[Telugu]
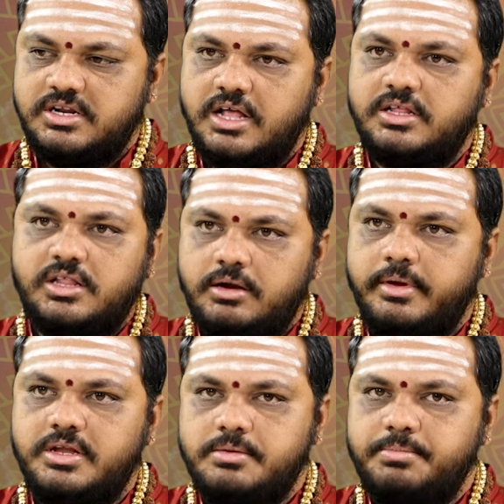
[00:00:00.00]
సనాతన ధర్మం
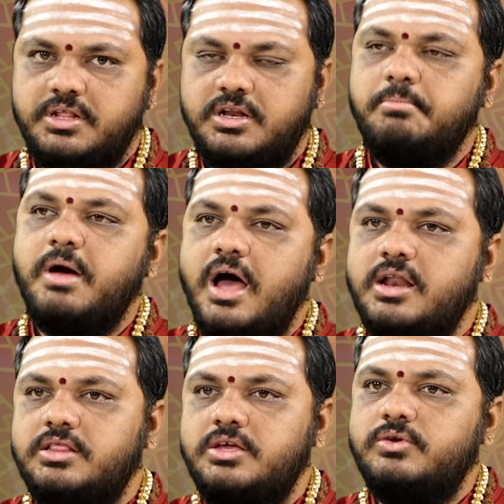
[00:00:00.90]
ఏం చెప్పిందంటే
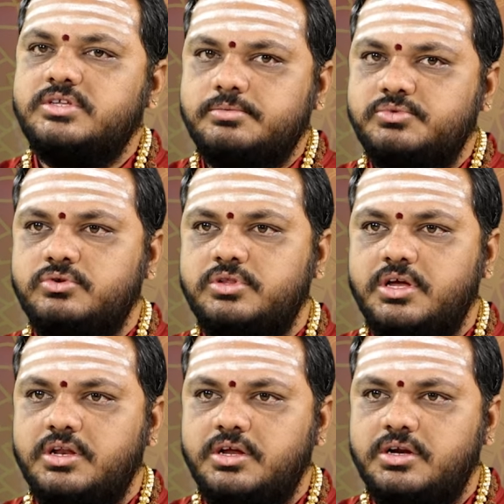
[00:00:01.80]
భారతీయుల సంస్కృతి
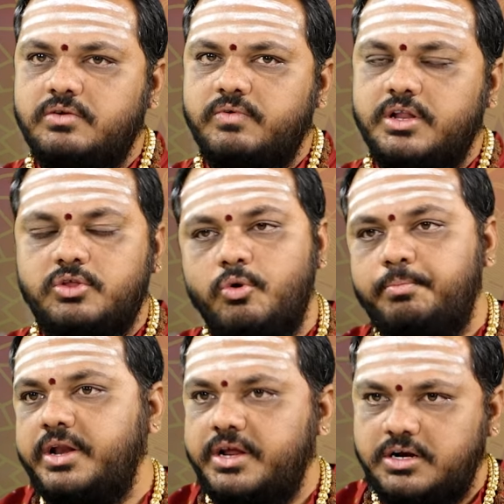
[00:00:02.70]
అనేటటువంటిది
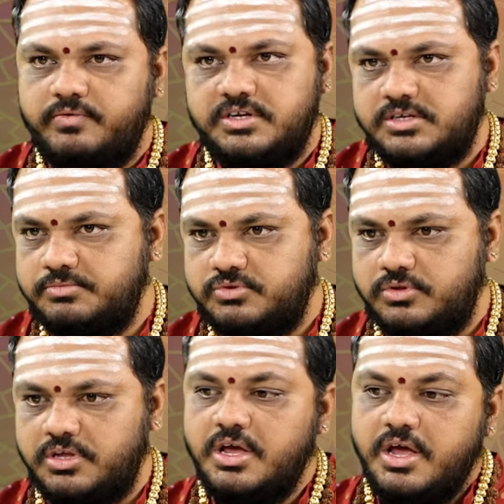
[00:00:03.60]
గొప్పనైనటువంటి
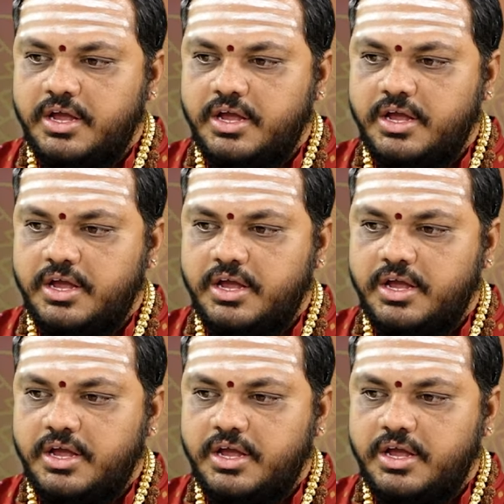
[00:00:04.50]
సంస్కృతి